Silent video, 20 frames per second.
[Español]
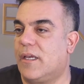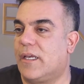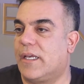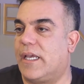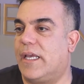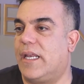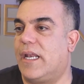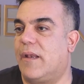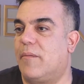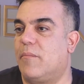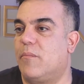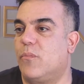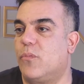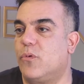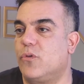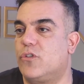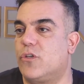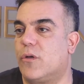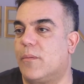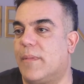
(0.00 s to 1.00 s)
que eran
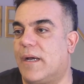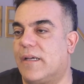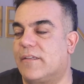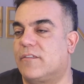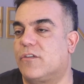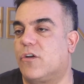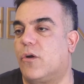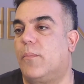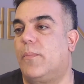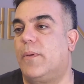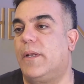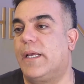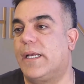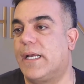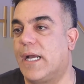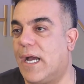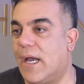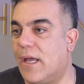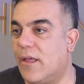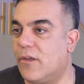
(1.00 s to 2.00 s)
mucho más
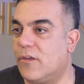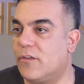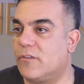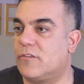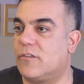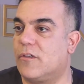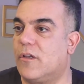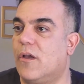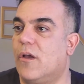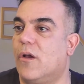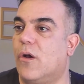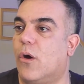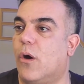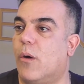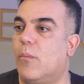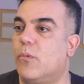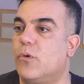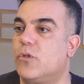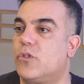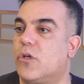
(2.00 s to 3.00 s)
complicados
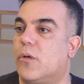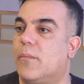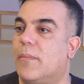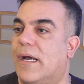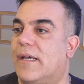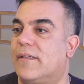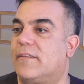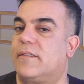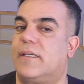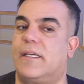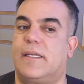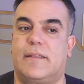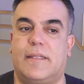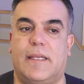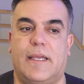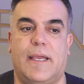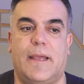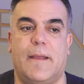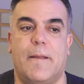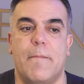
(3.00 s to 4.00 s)
o mucho más
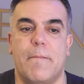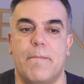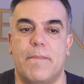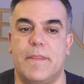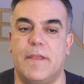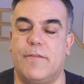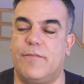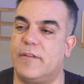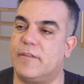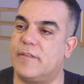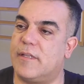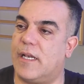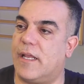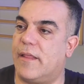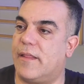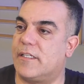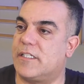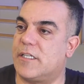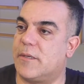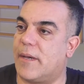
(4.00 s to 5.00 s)
este,
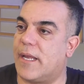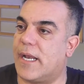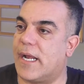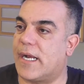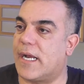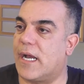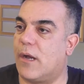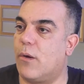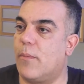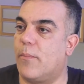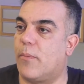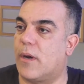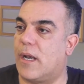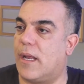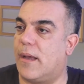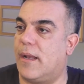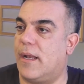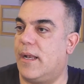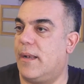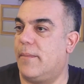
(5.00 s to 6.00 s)
difíciles de llevar a cabo por
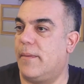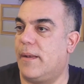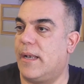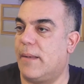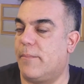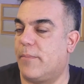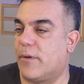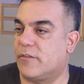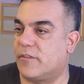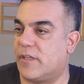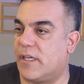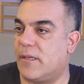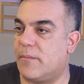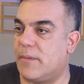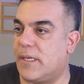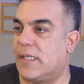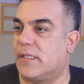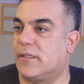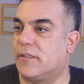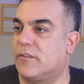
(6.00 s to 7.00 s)
el,
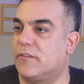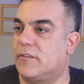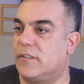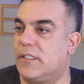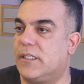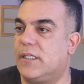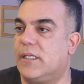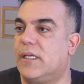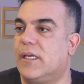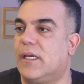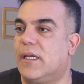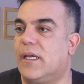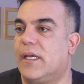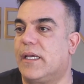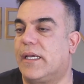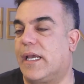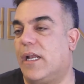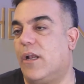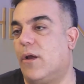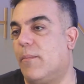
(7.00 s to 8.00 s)
procedimiento, ¿sí?
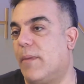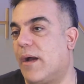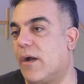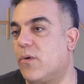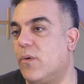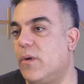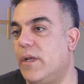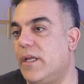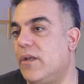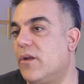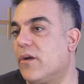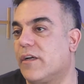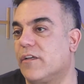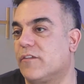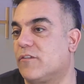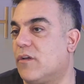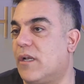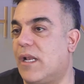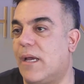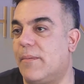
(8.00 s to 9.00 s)
que los masculinos
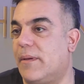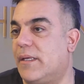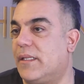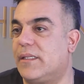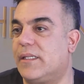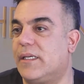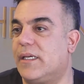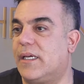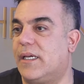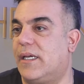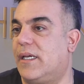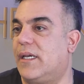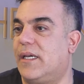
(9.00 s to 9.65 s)
que solamente